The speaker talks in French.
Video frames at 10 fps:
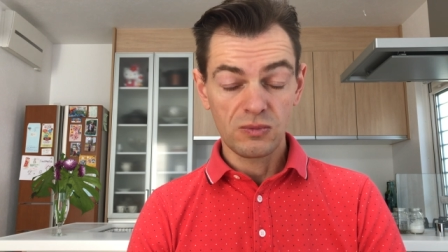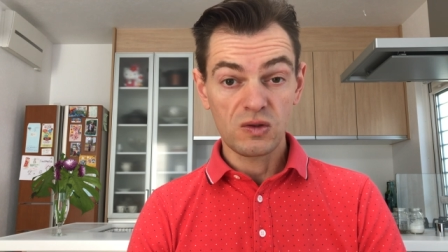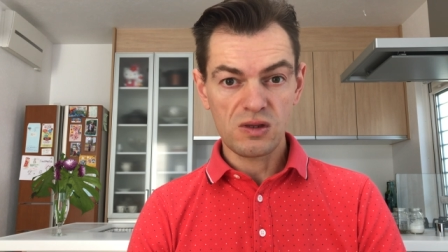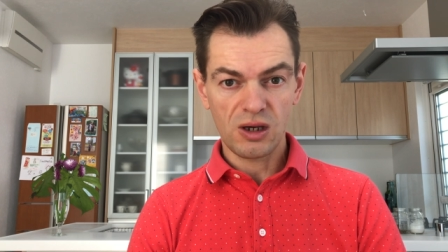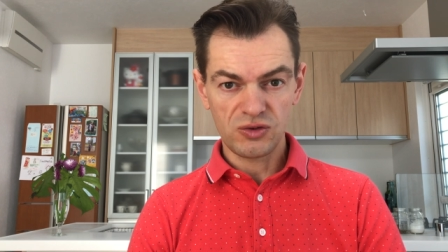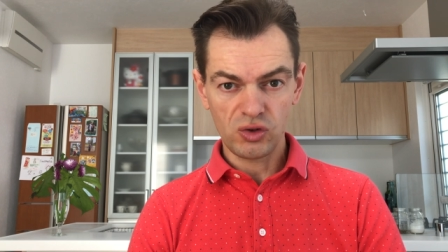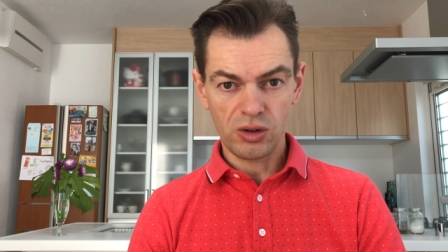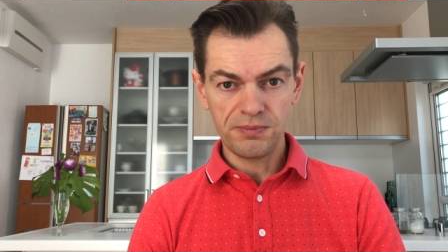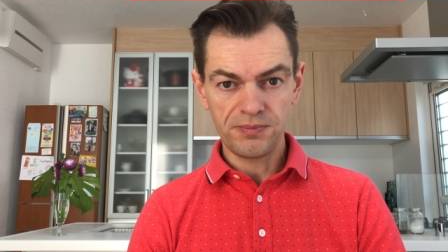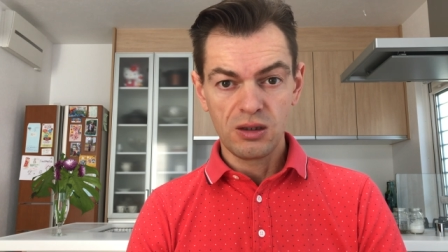C'est
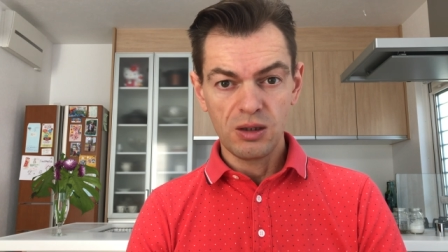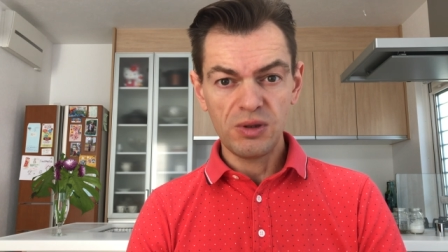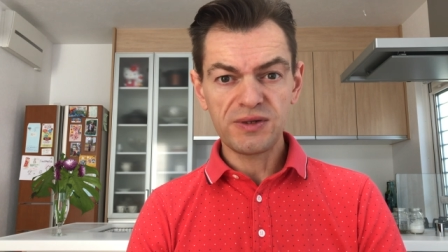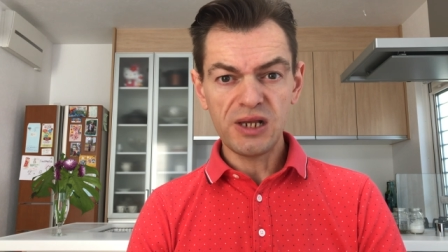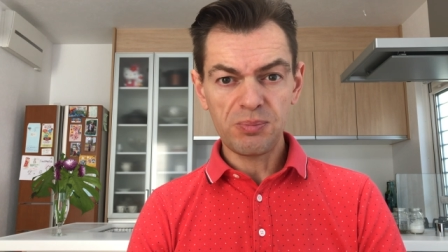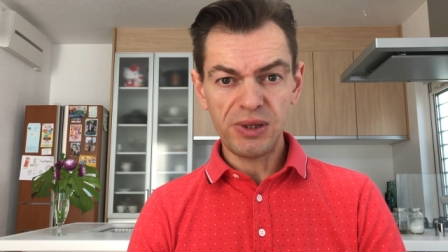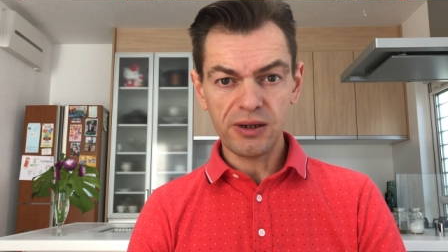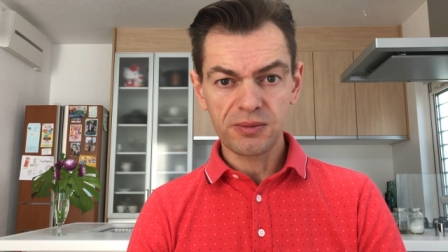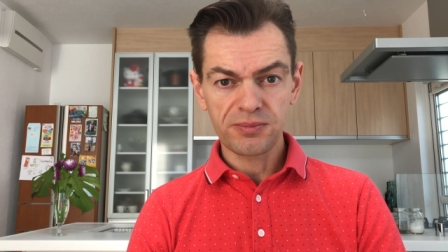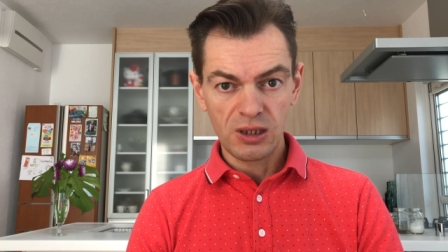rassurant. Mais il y a
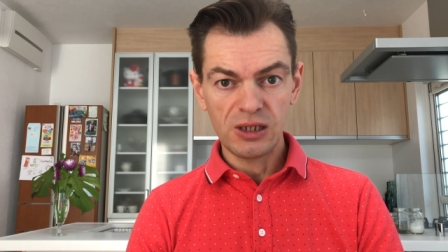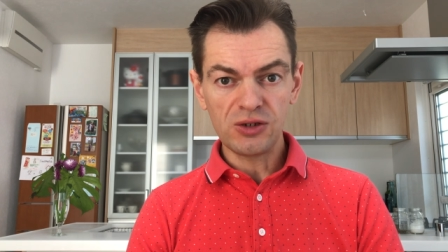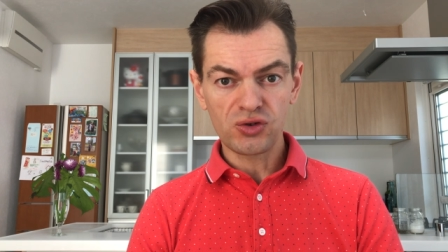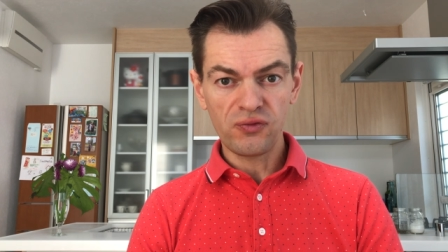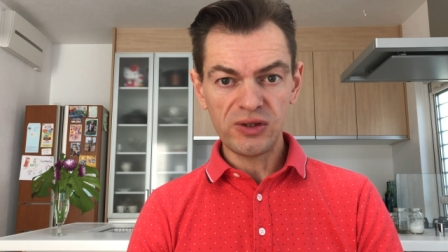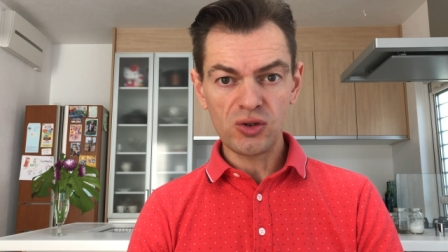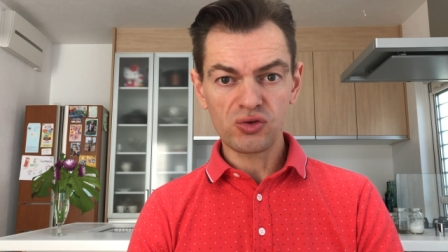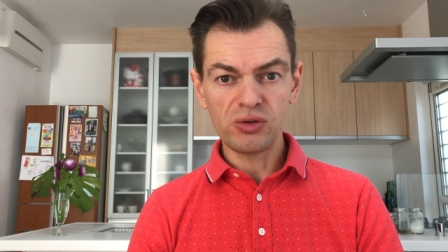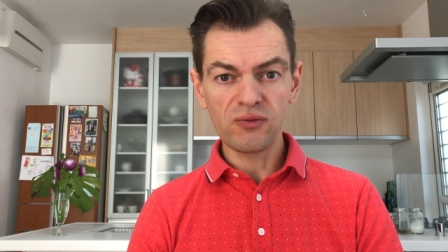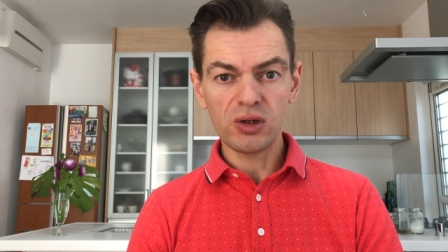pire. Il suffit de
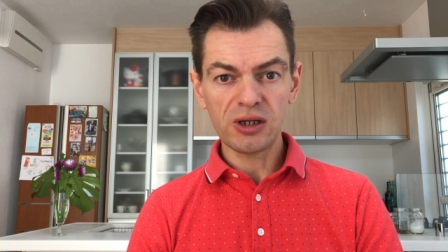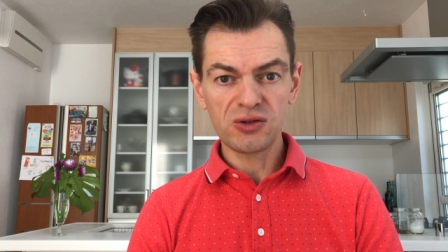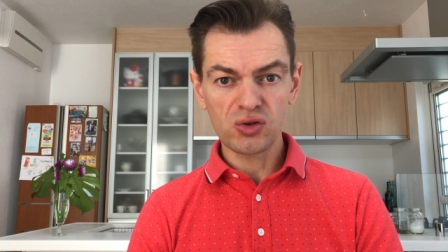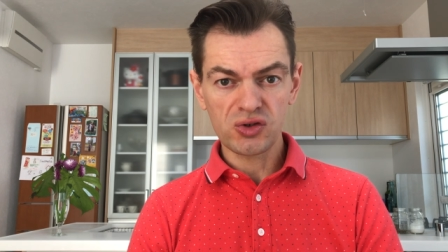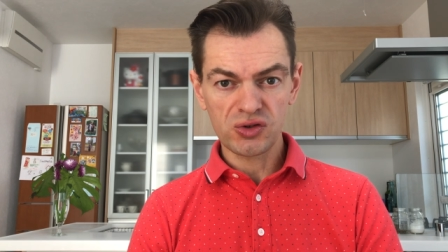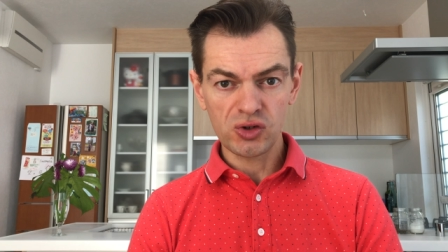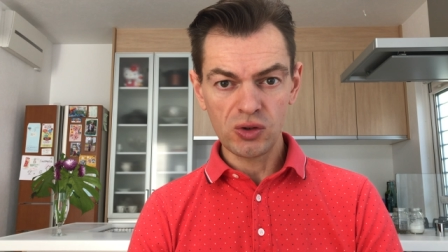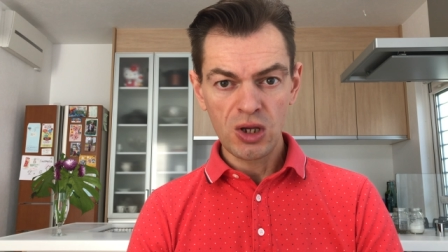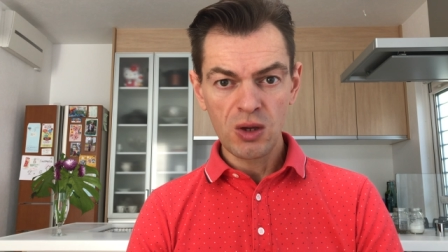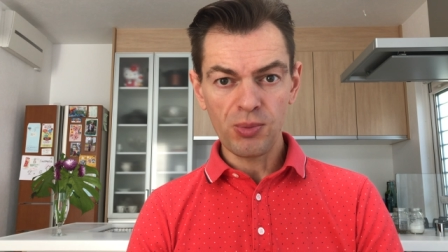suivre les réseaux sociaux
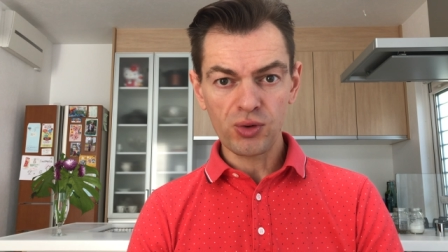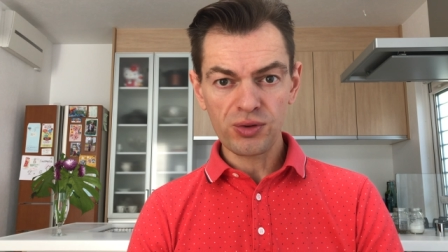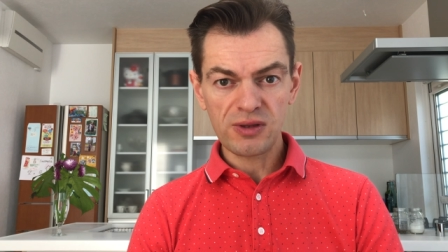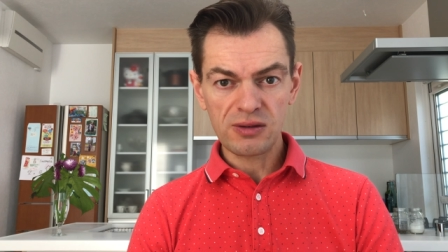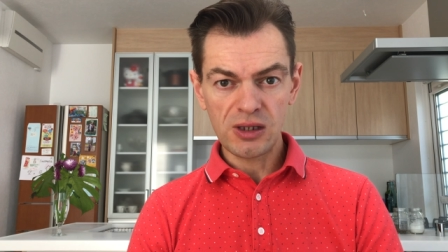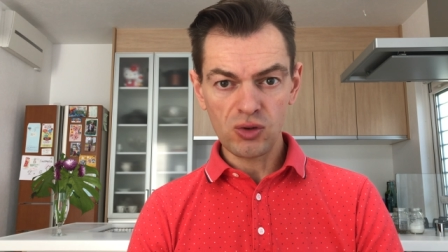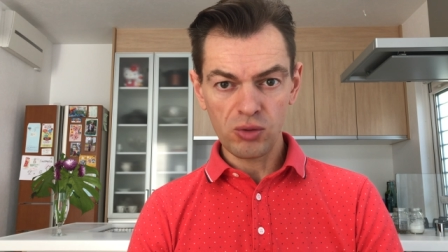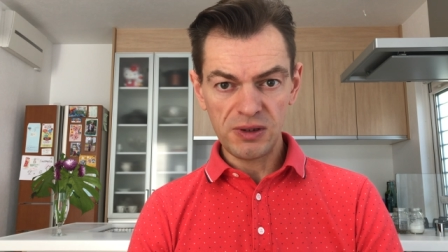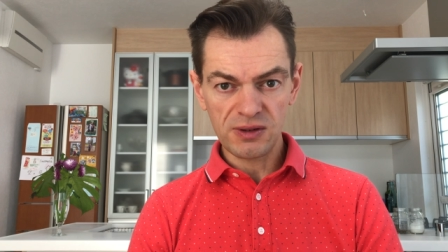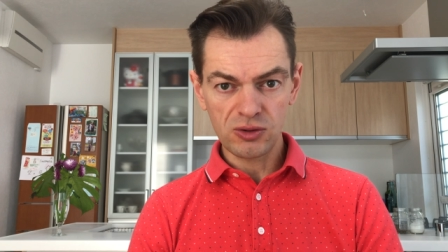pour constater une
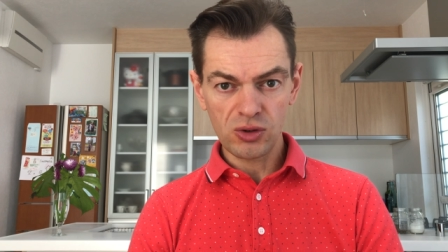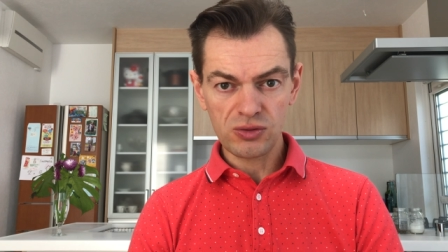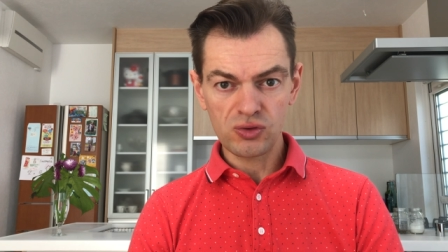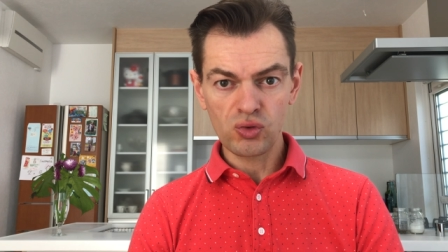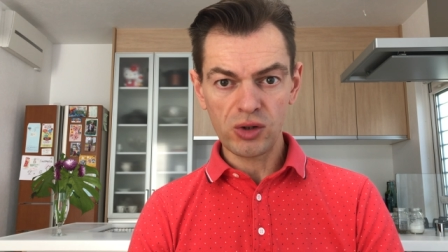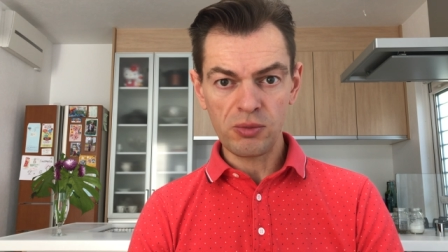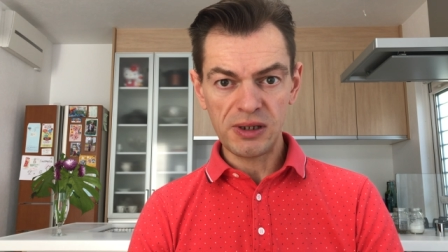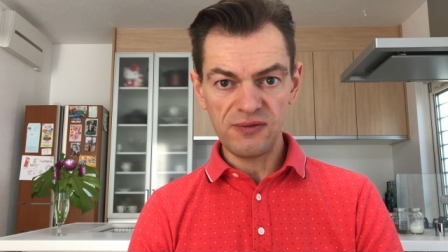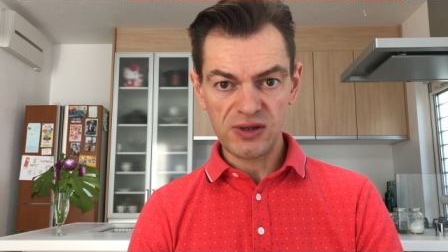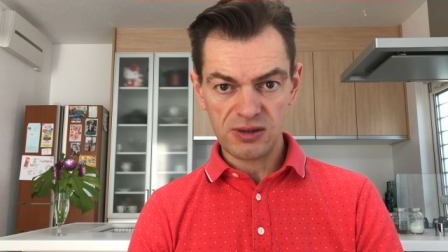remise en cause du droit de
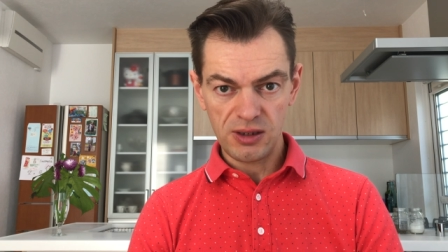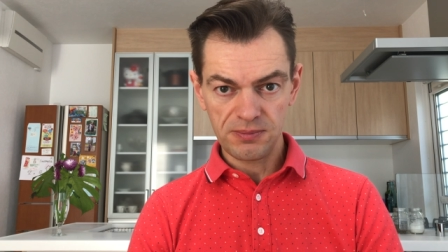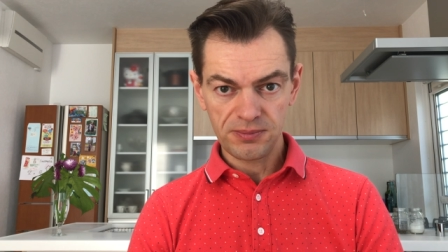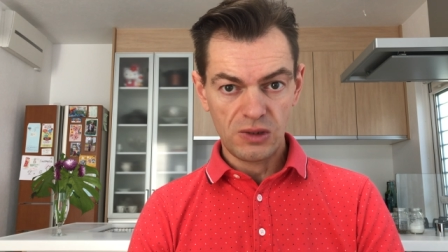manifester,